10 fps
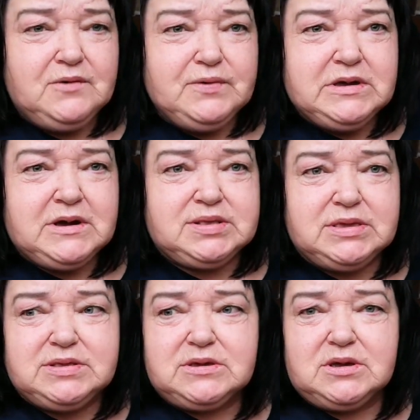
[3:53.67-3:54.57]
вы
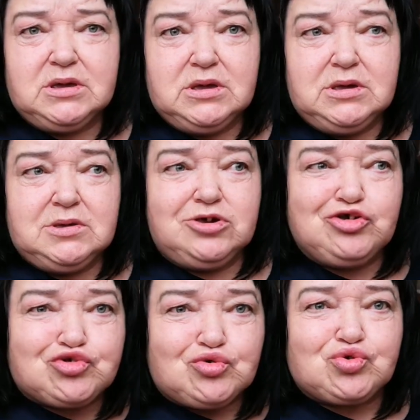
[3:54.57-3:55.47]
хотите,
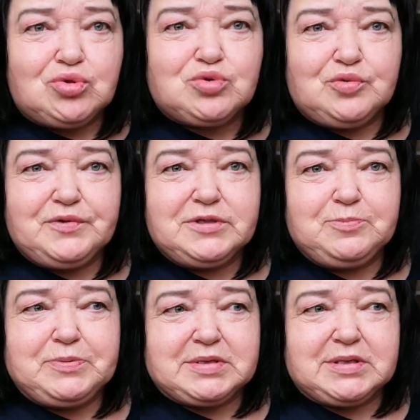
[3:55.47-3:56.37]
и что толку вы
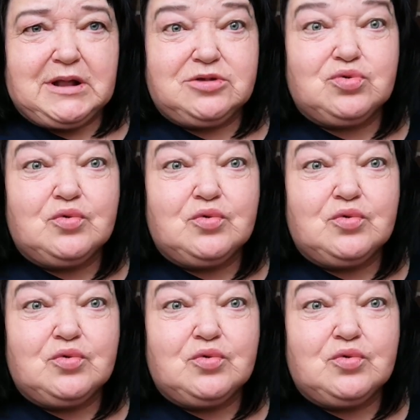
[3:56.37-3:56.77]
написали?